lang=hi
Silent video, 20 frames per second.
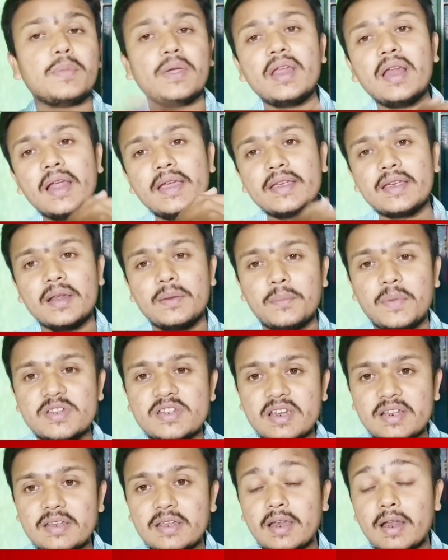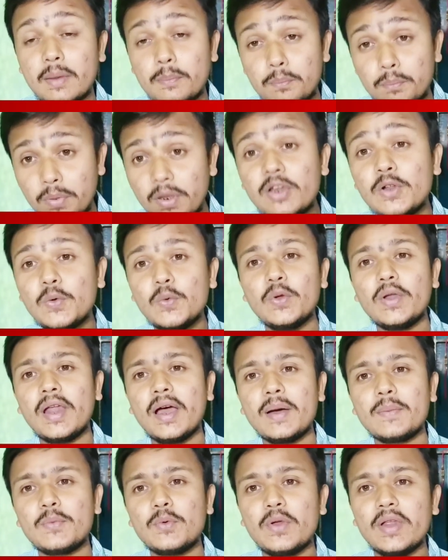बेल आइकन बजा देना बिल्कुल
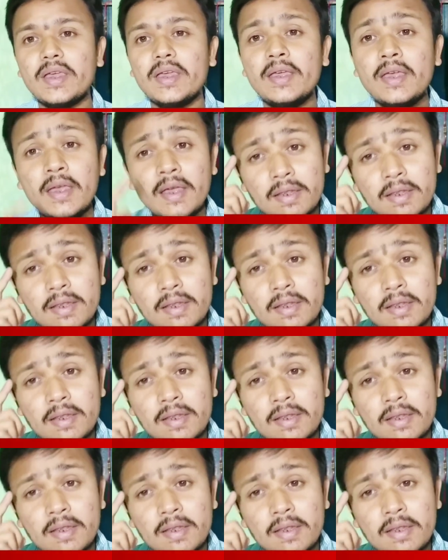ना भूले